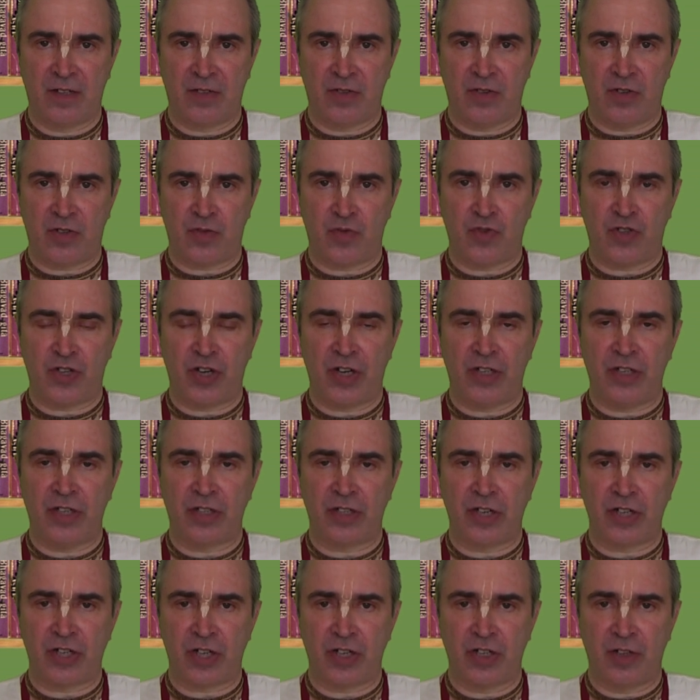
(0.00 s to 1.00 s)
То есть
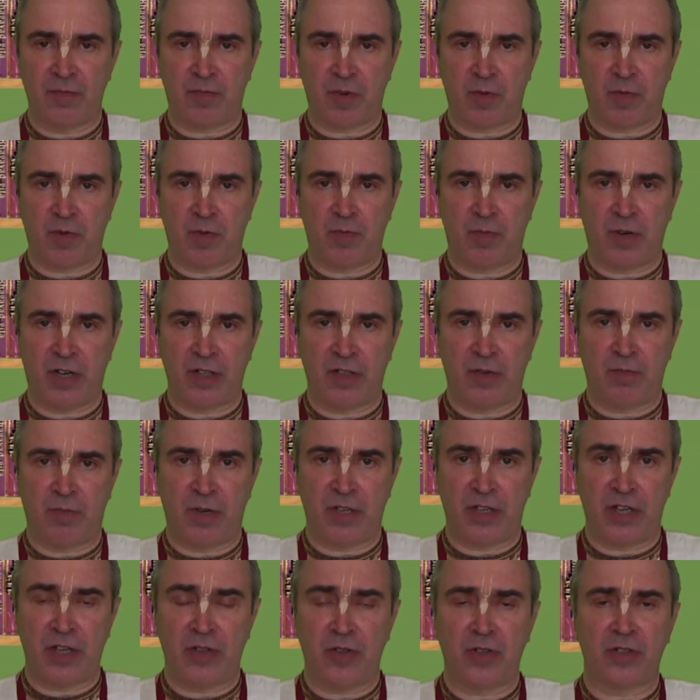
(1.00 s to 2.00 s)
учредитель Шрила Прабхупада
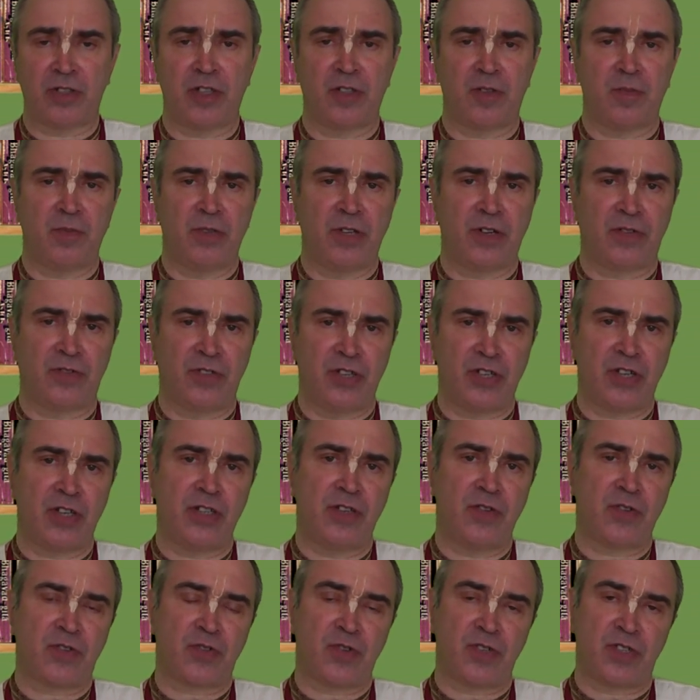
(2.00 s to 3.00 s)
покинул этот мир в
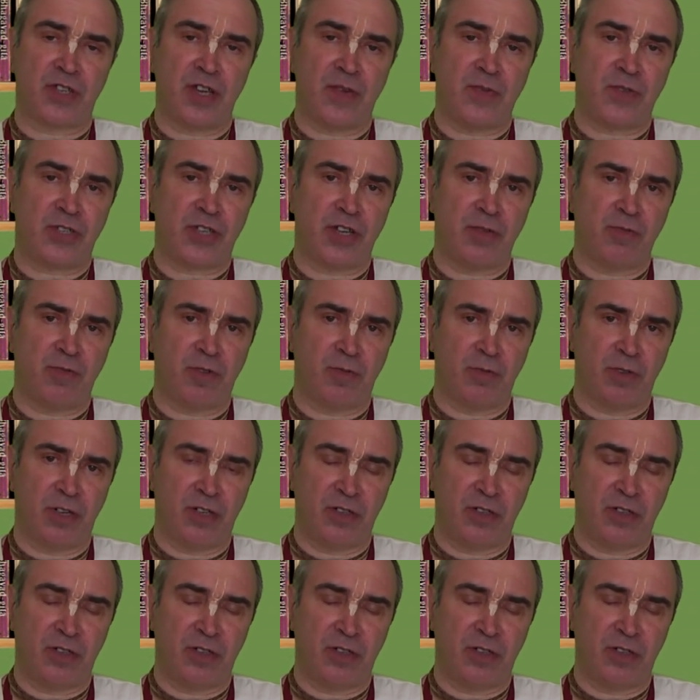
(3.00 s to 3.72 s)
1977